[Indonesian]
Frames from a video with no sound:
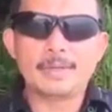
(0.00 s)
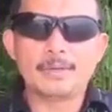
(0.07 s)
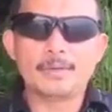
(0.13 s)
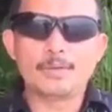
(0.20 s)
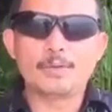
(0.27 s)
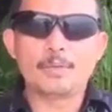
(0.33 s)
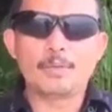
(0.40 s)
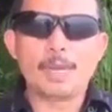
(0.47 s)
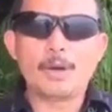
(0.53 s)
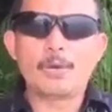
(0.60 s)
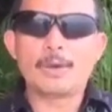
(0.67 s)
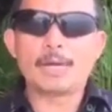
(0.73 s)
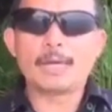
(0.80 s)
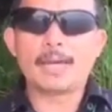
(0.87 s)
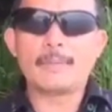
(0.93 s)
untuk
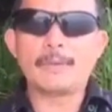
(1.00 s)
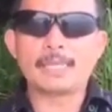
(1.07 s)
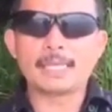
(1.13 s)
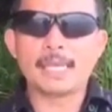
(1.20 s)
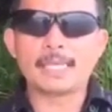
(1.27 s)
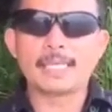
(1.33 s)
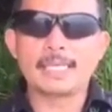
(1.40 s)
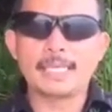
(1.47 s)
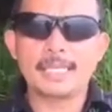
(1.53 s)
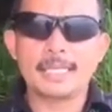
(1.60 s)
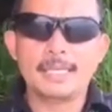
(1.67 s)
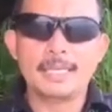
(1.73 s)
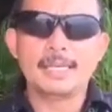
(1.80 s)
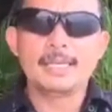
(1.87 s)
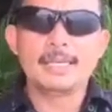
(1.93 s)
melakukan rehabilitasi
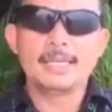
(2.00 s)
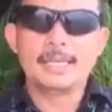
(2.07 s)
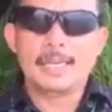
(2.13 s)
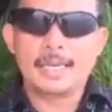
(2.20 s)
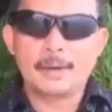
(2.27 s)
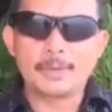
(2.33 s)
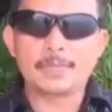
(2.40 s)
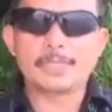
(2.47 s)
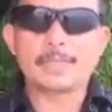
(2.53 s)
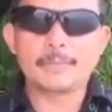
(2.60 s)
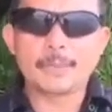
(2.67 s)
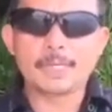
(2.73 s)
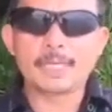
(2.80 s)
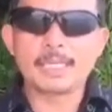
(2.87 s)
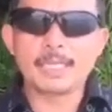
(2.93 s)
ekosistem
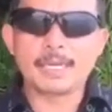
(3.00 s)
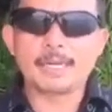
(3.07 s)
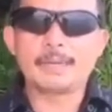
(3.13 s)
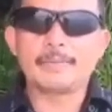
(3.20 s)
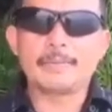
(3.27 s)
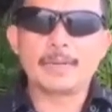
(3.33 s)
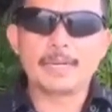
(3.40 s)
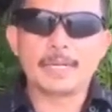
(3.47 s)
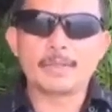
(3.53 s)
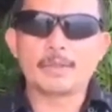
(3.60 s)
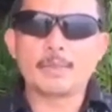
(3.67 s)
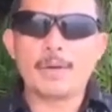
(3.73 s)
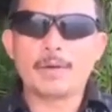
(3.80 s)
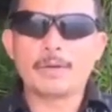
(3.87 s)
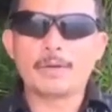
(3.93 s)
pesisir, baik
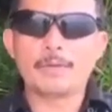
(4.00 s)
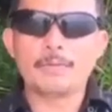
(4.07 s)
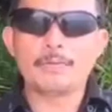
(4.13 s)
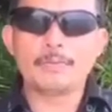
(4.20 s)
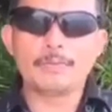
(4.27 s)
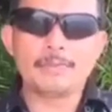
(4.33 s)
itu mangrove,